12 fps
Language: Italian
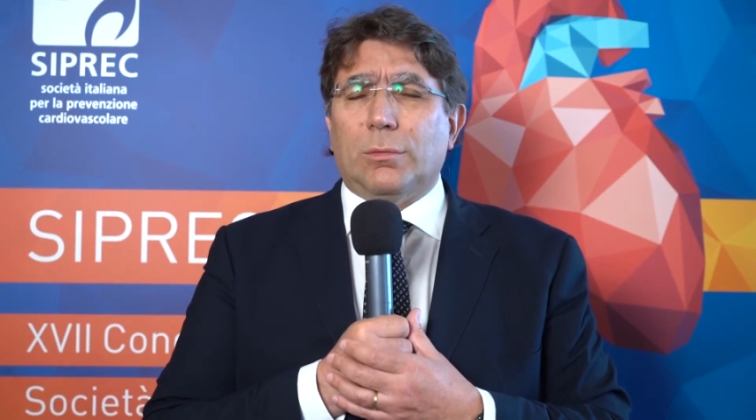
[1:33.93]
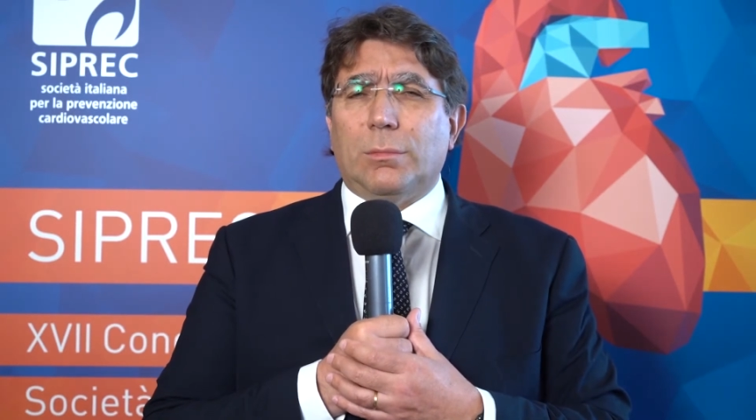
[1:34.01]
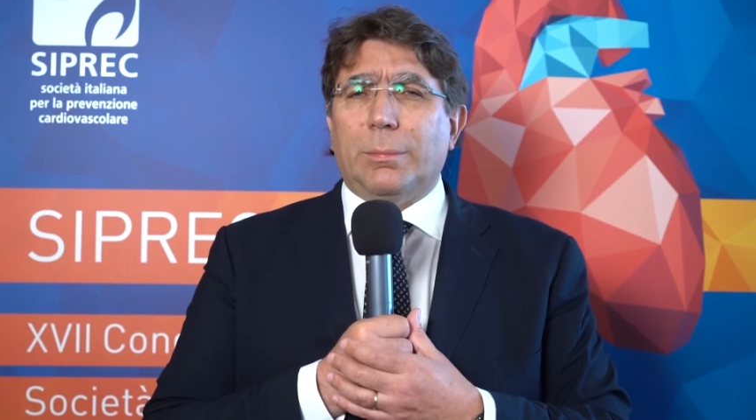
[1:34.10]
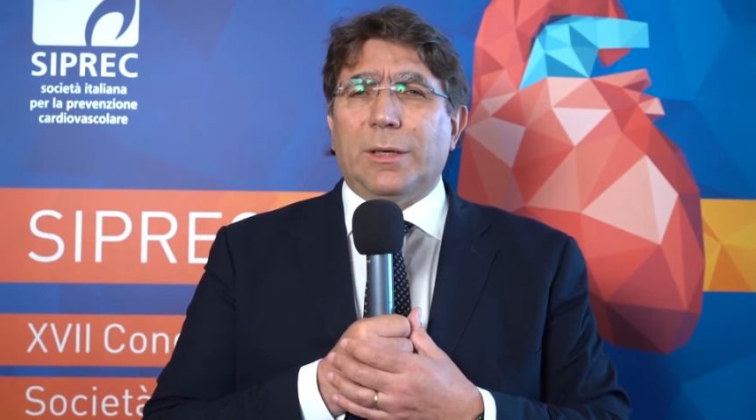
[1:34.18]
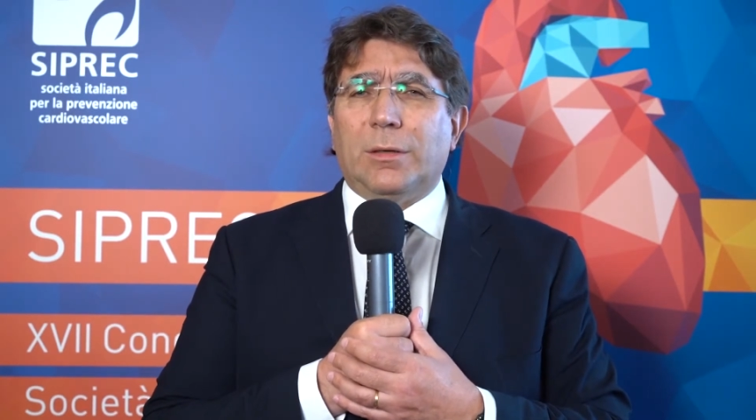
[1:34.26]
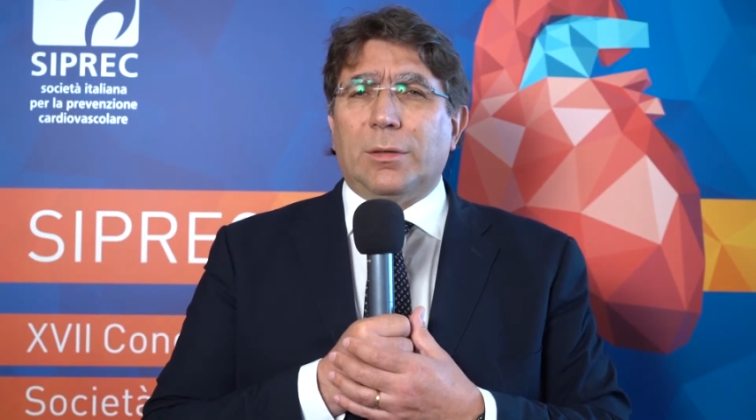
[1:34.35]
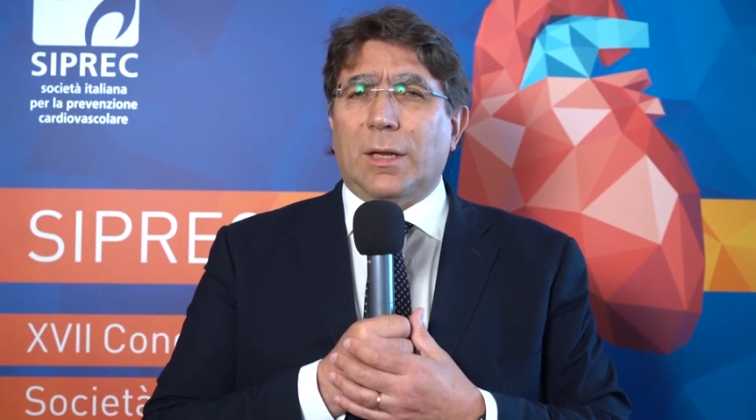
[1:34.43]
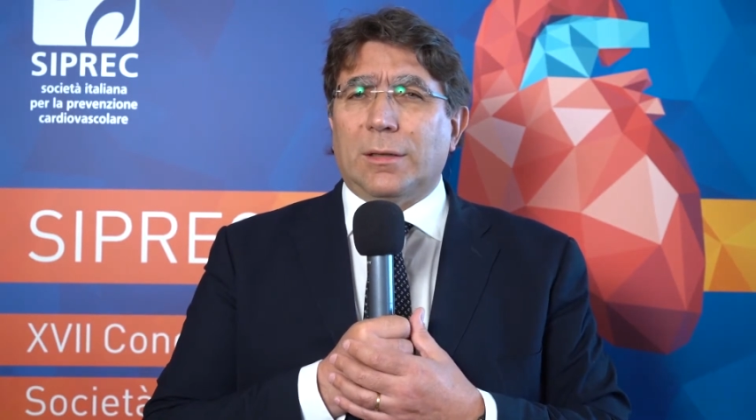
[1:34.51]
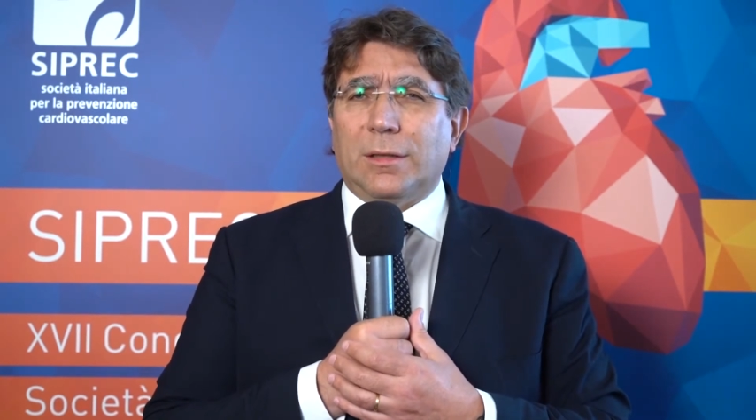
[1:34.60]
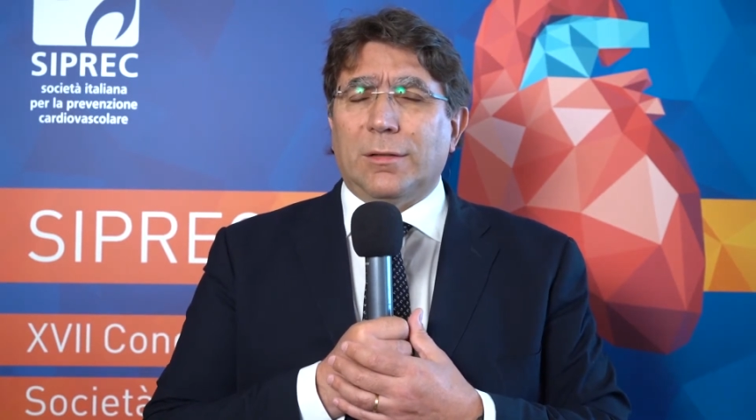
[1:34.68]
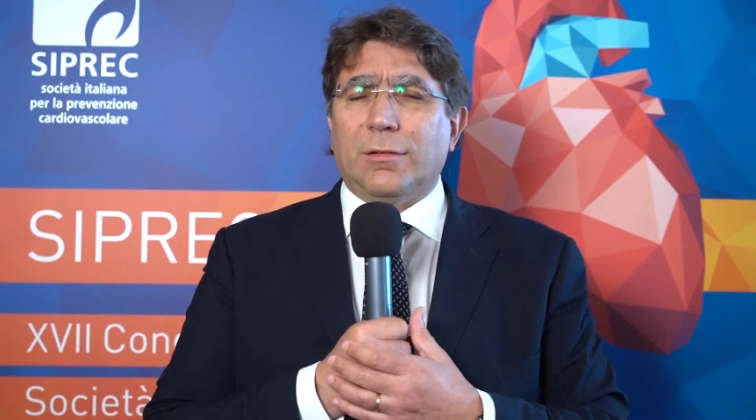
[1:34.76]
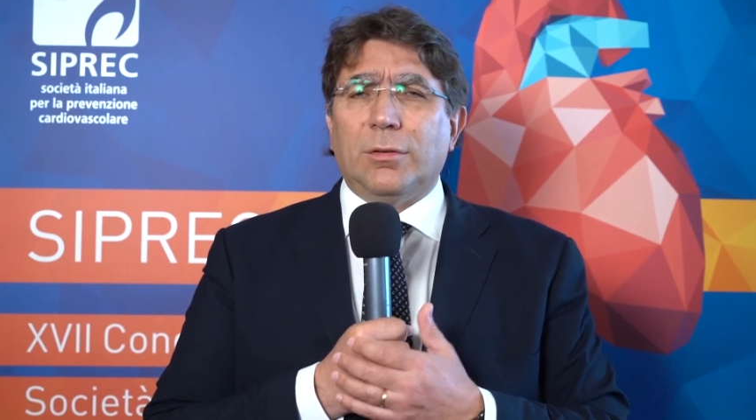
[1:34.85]
un momento
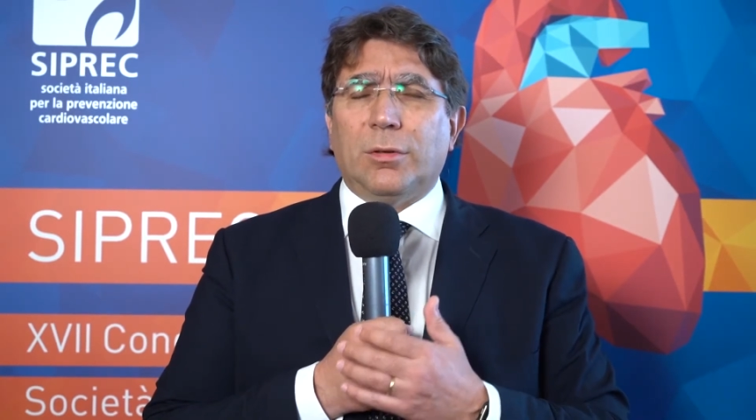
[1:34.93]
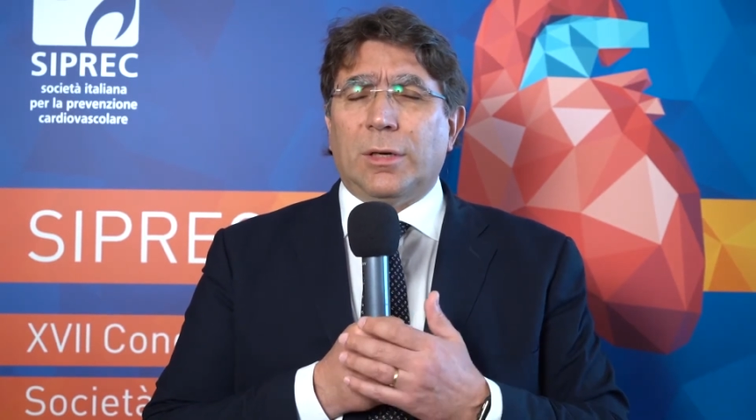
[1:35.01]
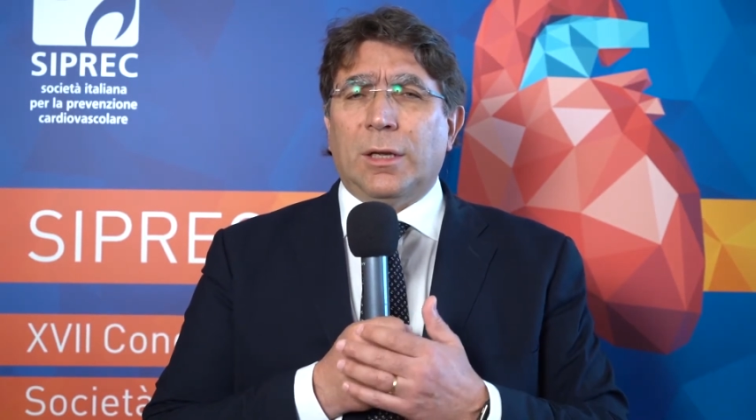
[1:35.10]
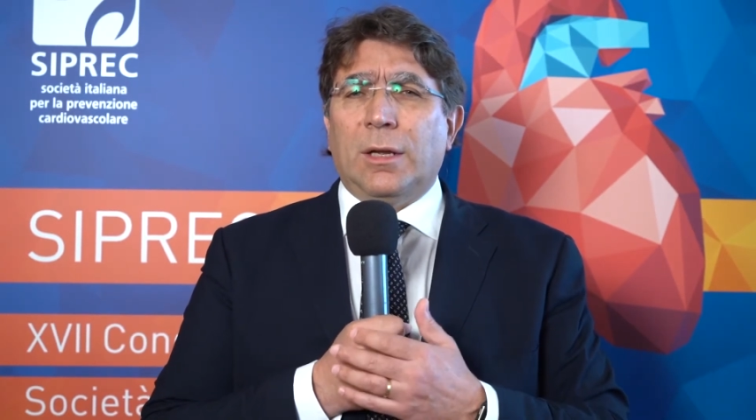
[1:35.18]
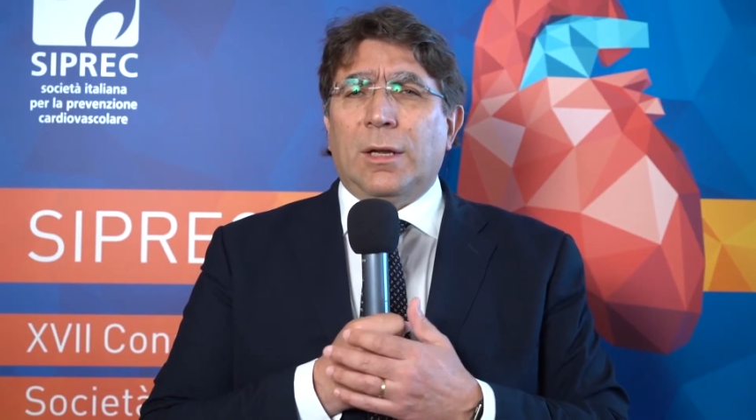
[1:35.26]
d'attenzione